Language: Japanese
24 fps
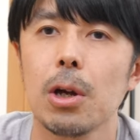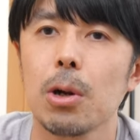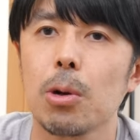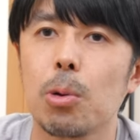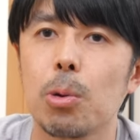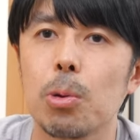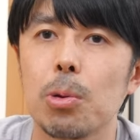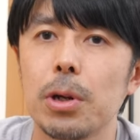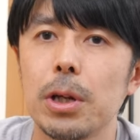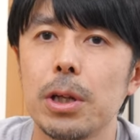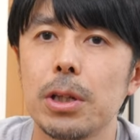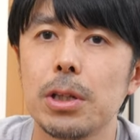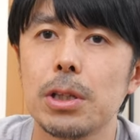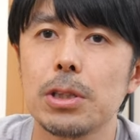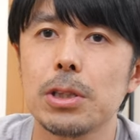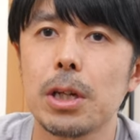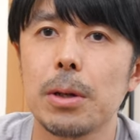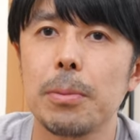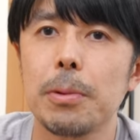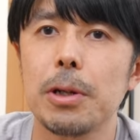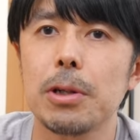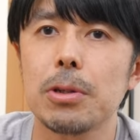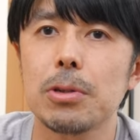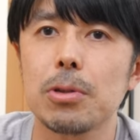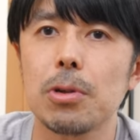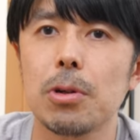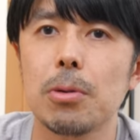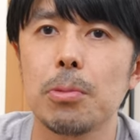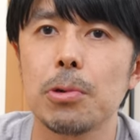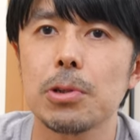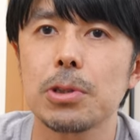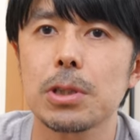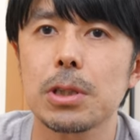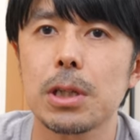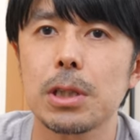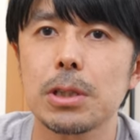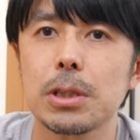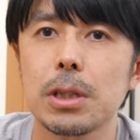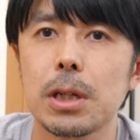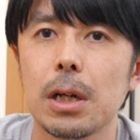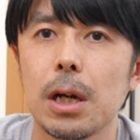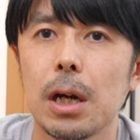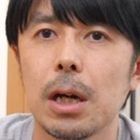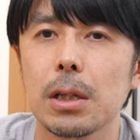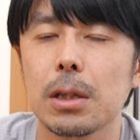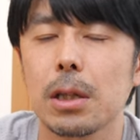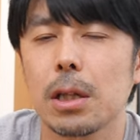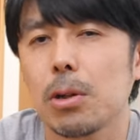この辺で喋ると、もしかした
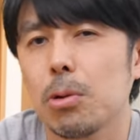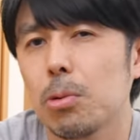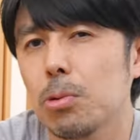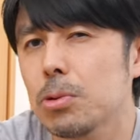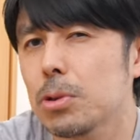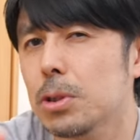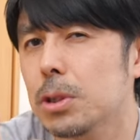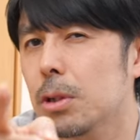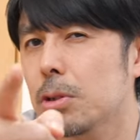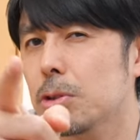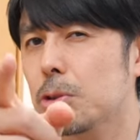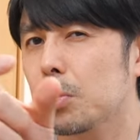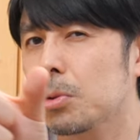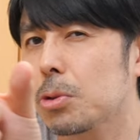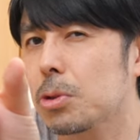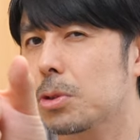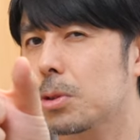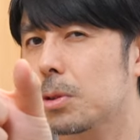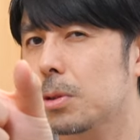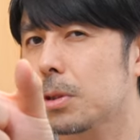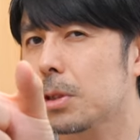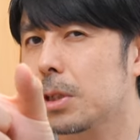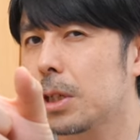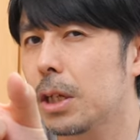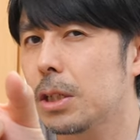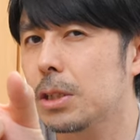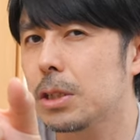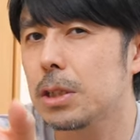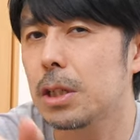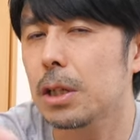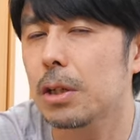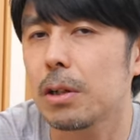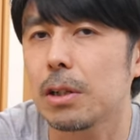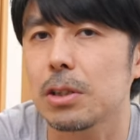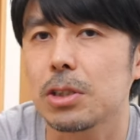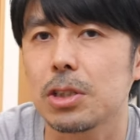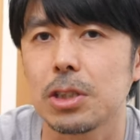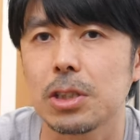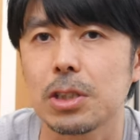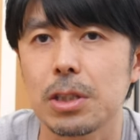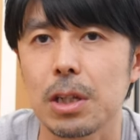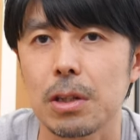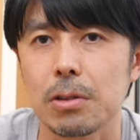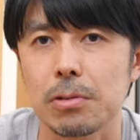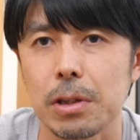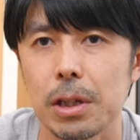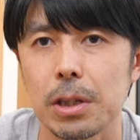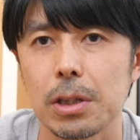ら、ただ音声はちょっとゲージ的には小
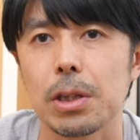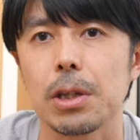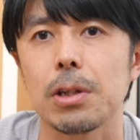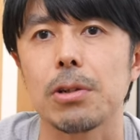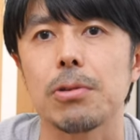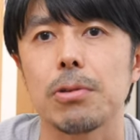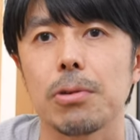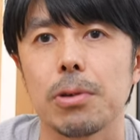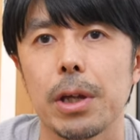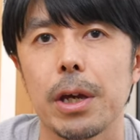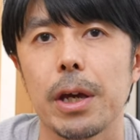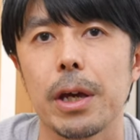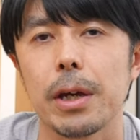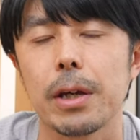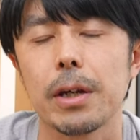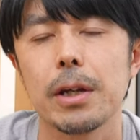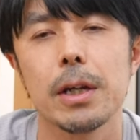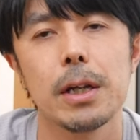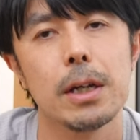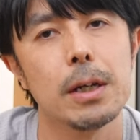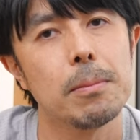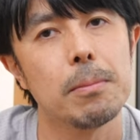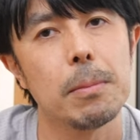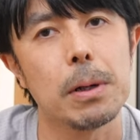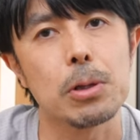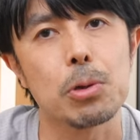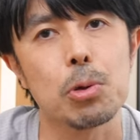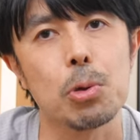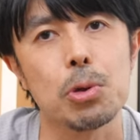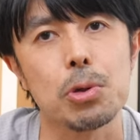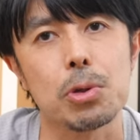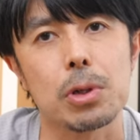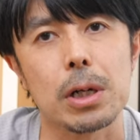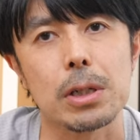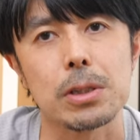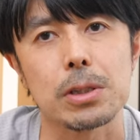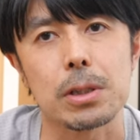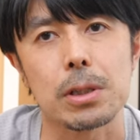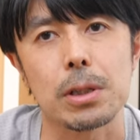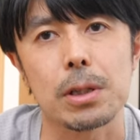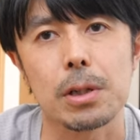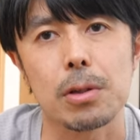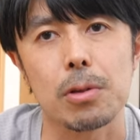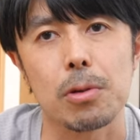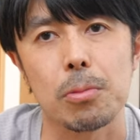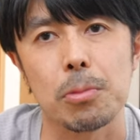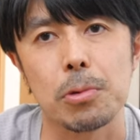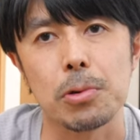さくなっているので、まあどういう感じか
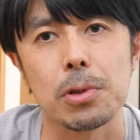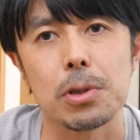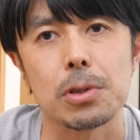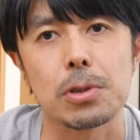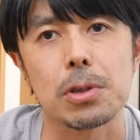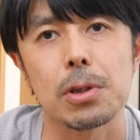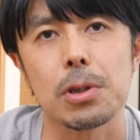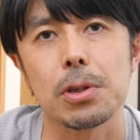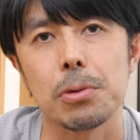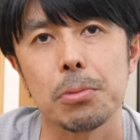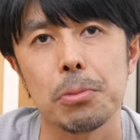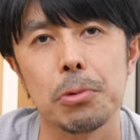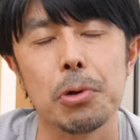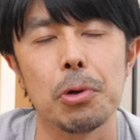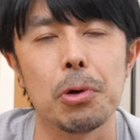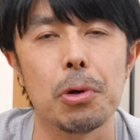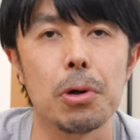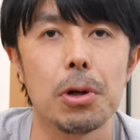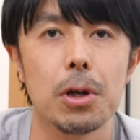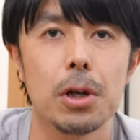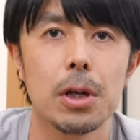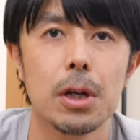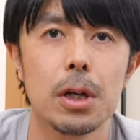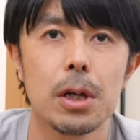なと思うんですけれども、